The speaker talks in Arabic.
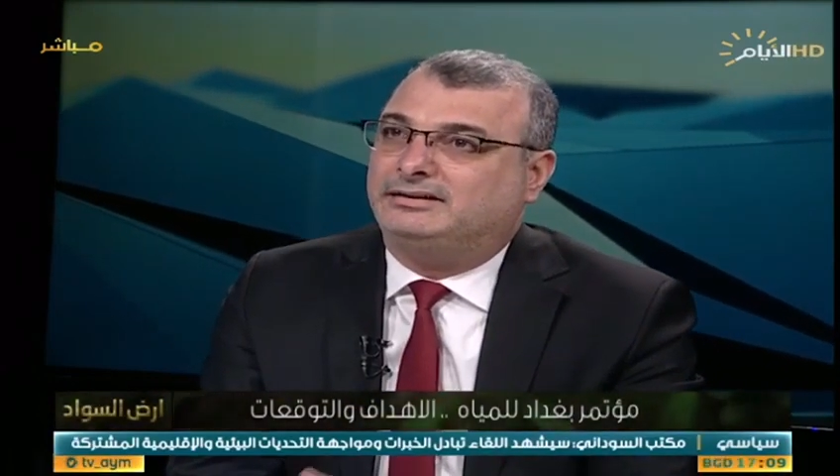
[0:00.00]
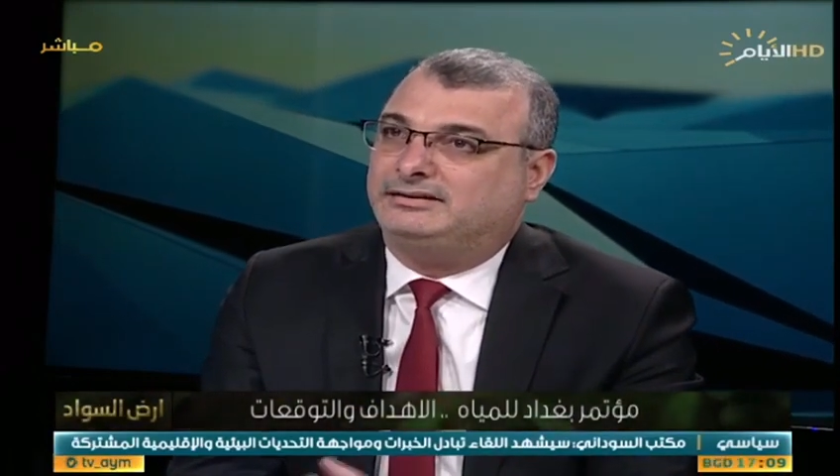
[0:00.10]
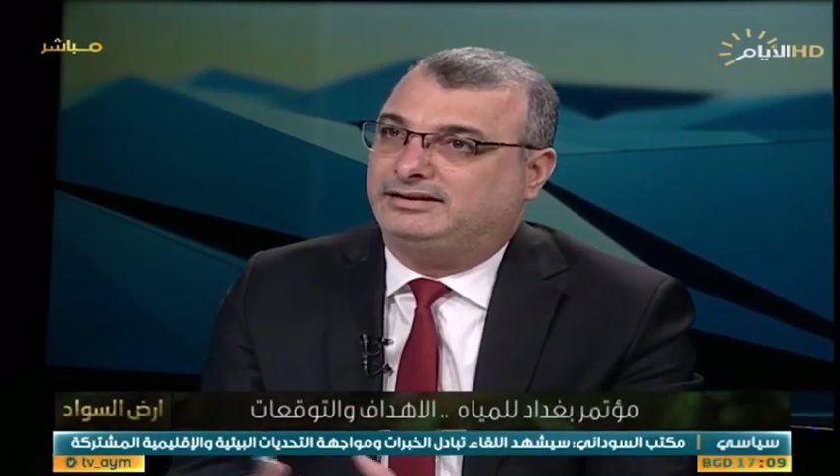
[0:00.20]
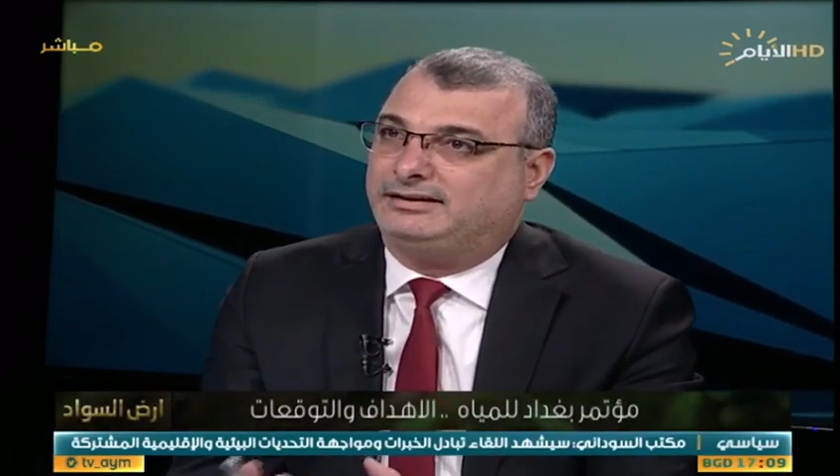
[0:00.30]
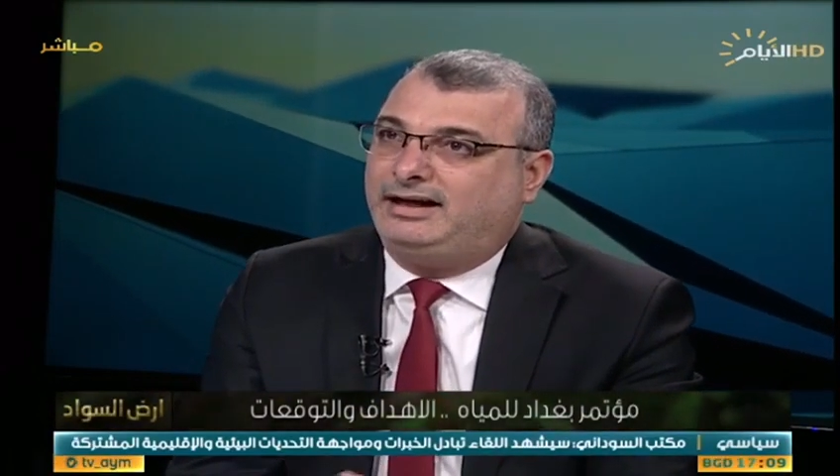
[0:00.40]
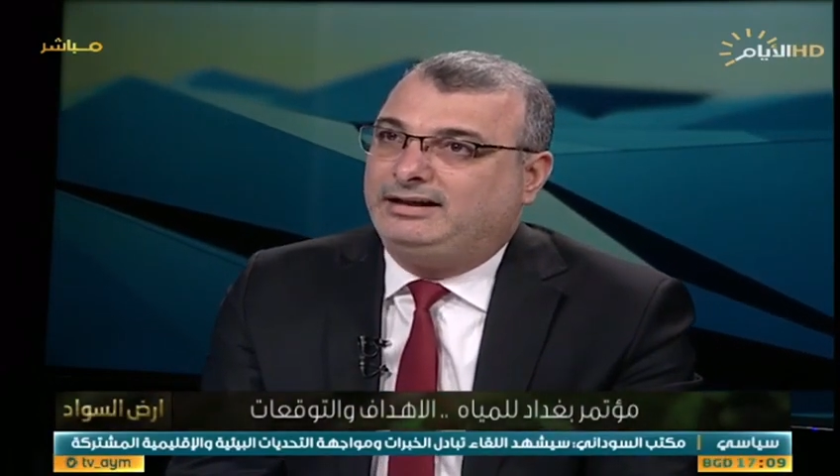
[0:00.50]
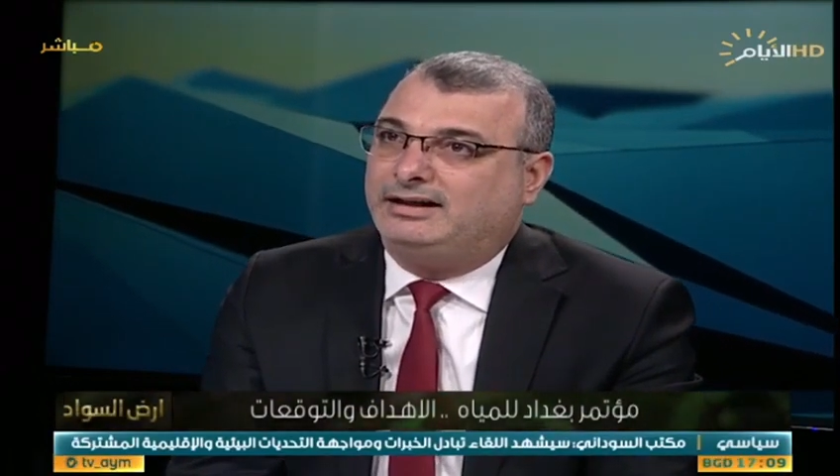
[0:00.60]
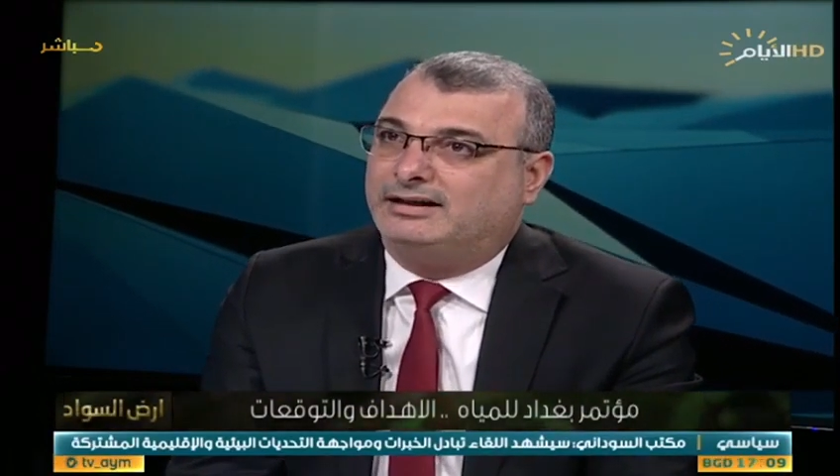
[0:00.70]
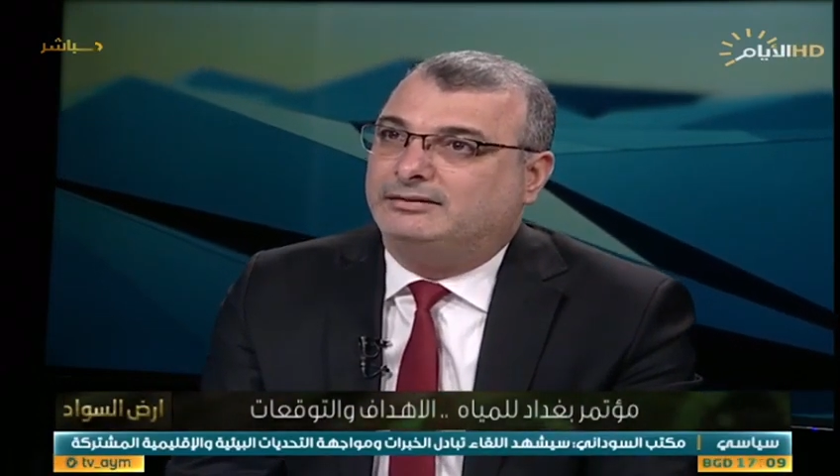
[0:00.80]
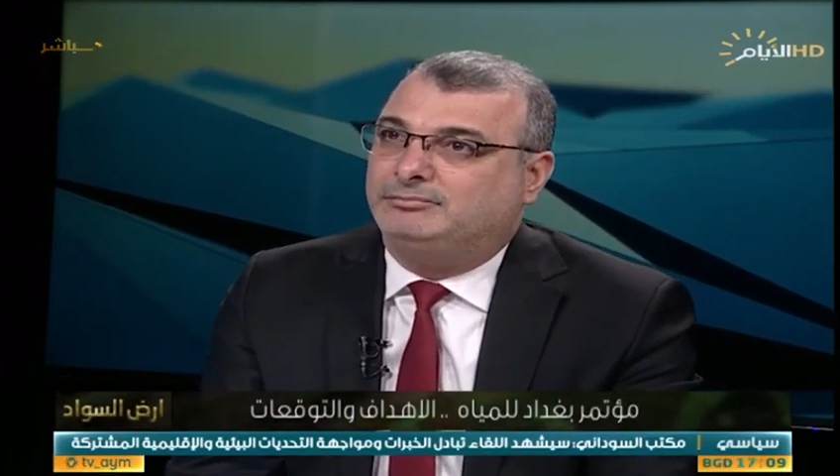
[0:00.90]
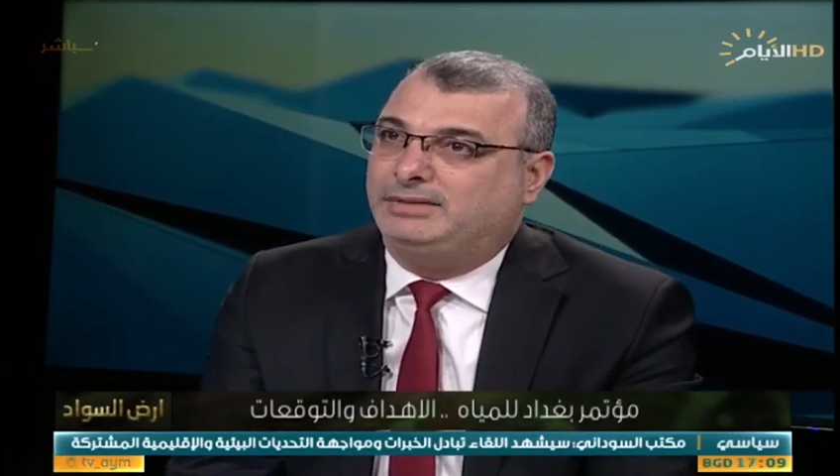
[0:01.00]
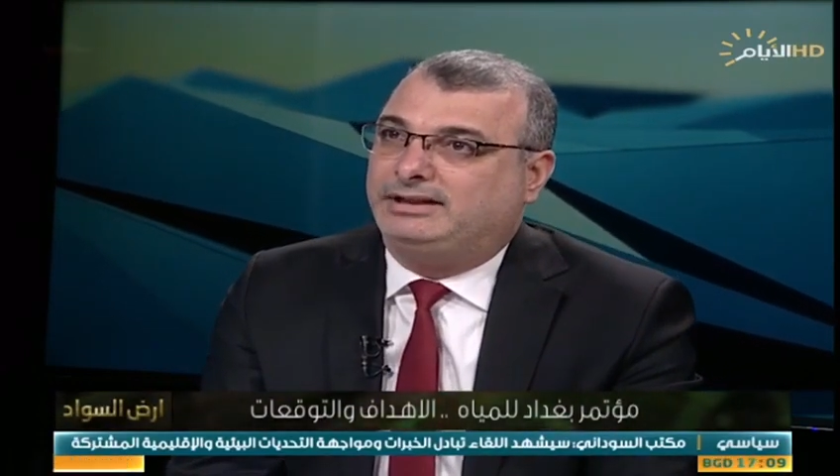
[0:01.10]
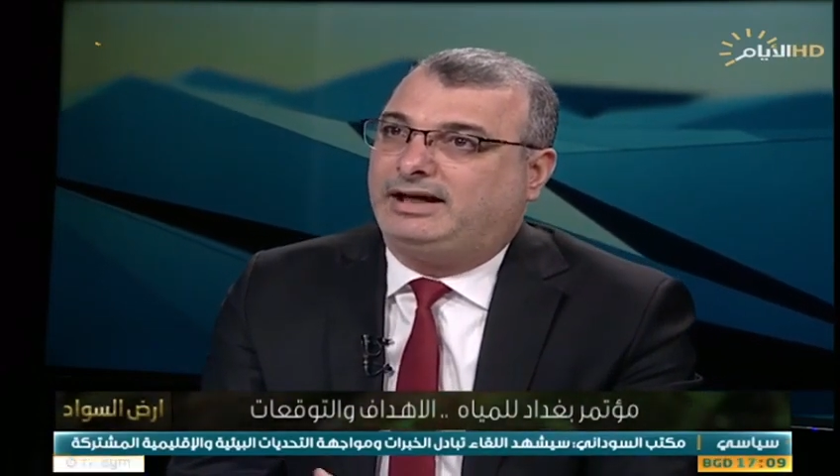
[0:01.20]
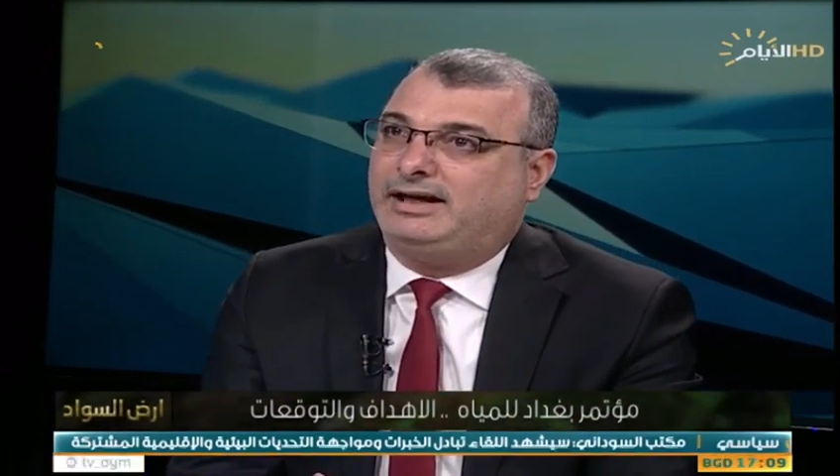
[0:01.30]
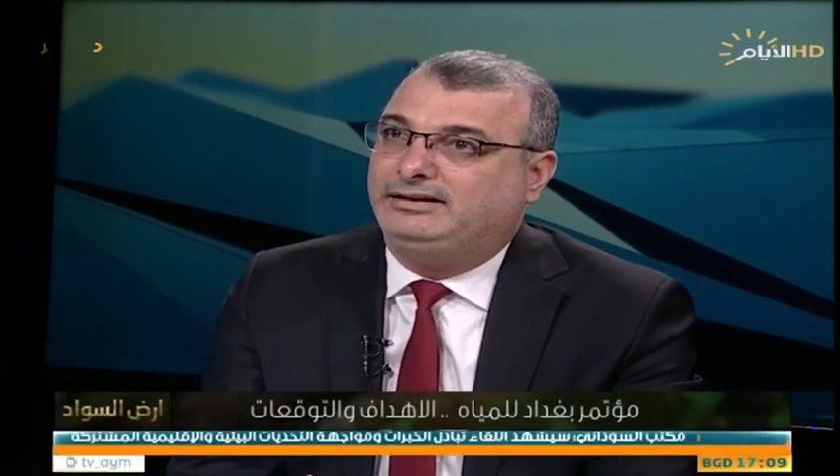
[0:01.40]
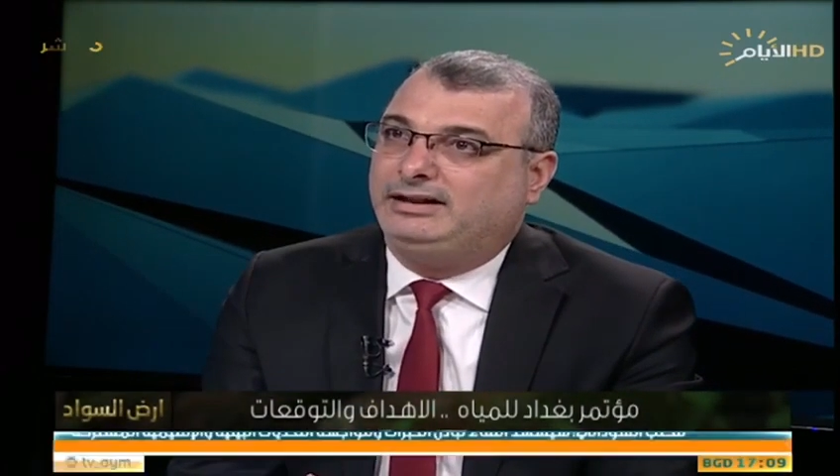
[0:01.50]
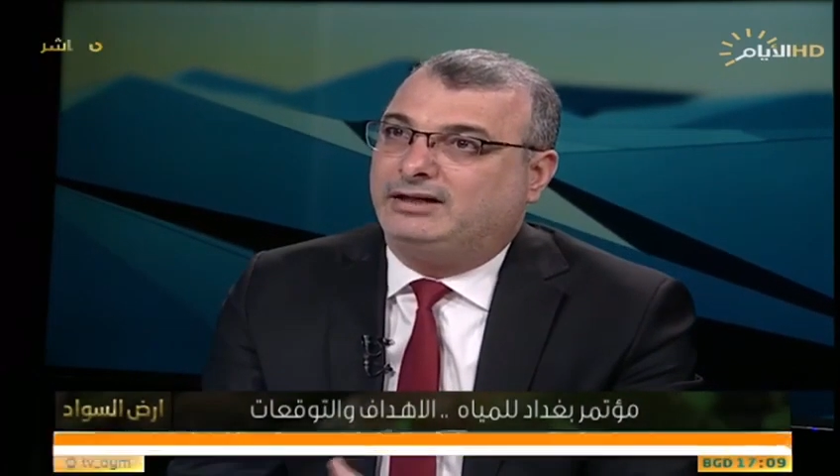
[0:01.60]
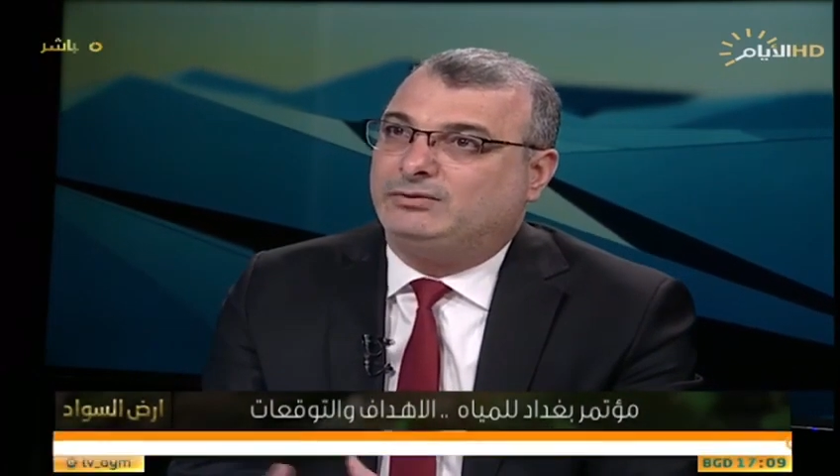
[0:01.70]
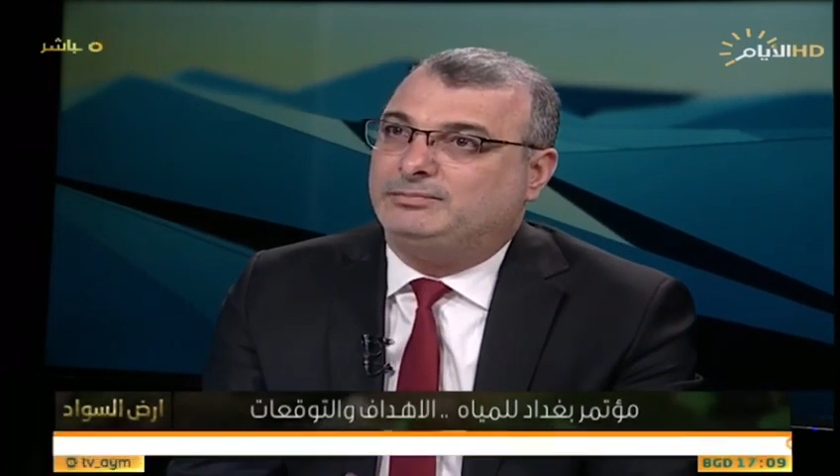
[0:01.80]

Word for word: تتعلق بالتحديات